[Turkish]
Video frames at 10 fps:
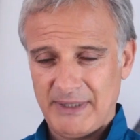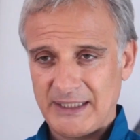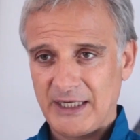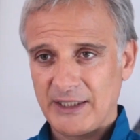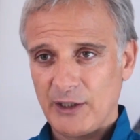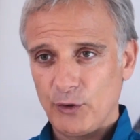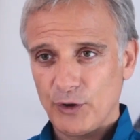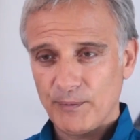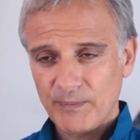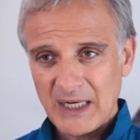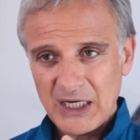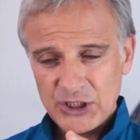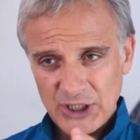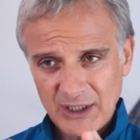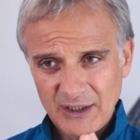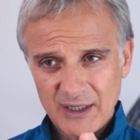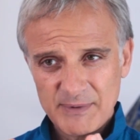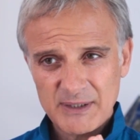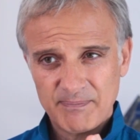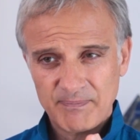meydana geliyor. Şakralar
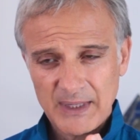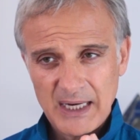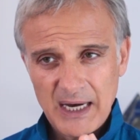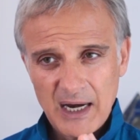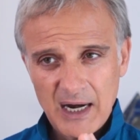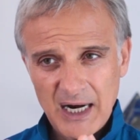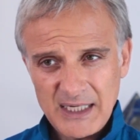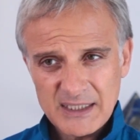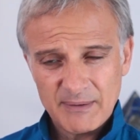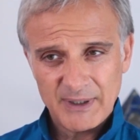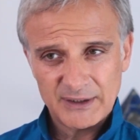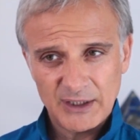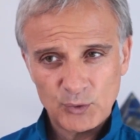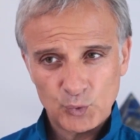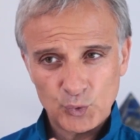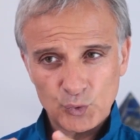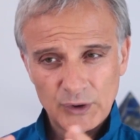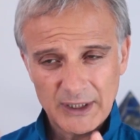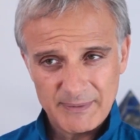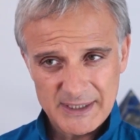bizim aynı zamanda
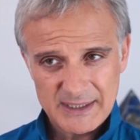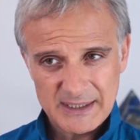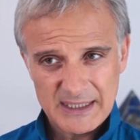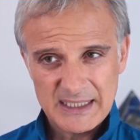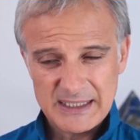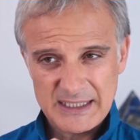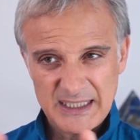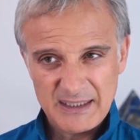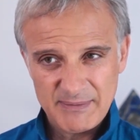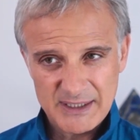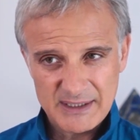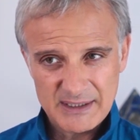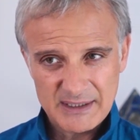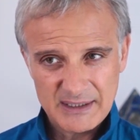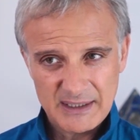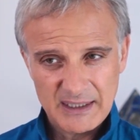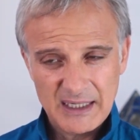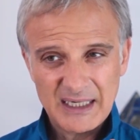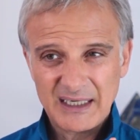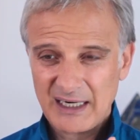duygularımız, zihnimiz,
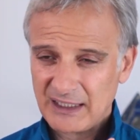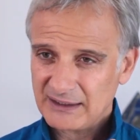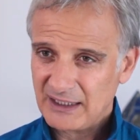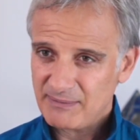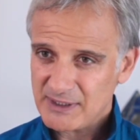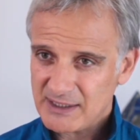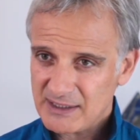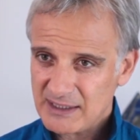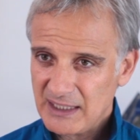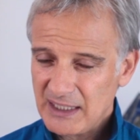karakterimiz,